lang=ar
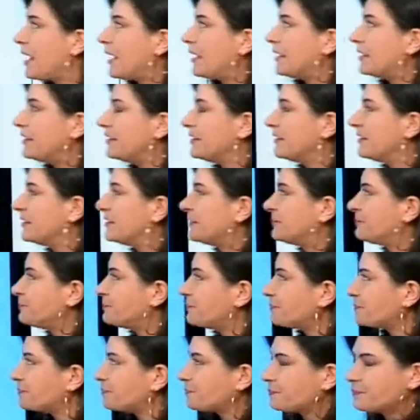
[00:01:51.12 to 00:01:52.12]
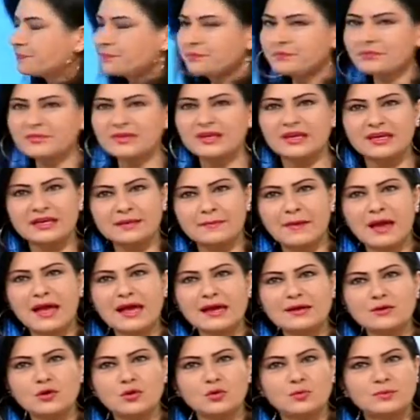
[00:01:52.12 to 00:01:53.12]
مع
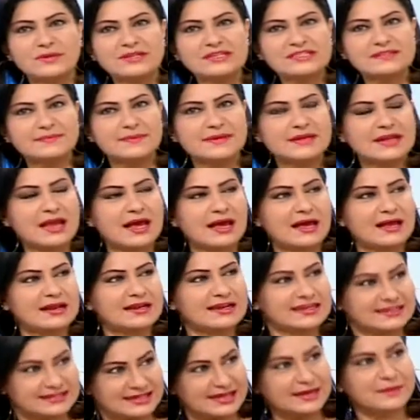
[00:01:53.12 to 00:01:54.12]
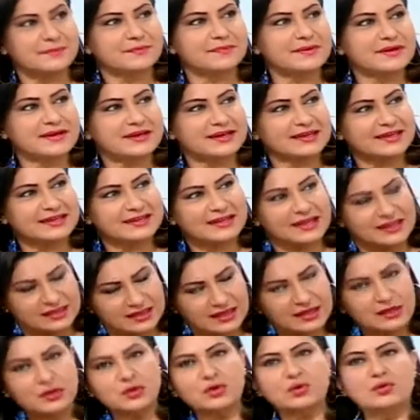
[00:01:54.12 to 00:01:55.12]
ايمان وبالنسبه للكتاب غيدا
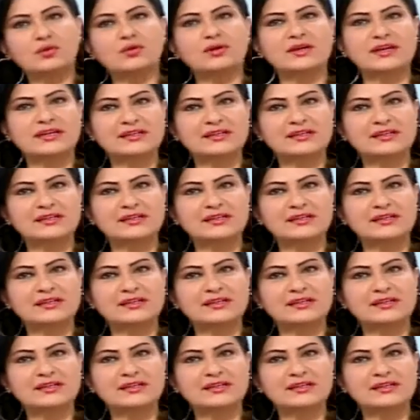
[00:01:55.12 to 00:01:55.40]
ثانك يو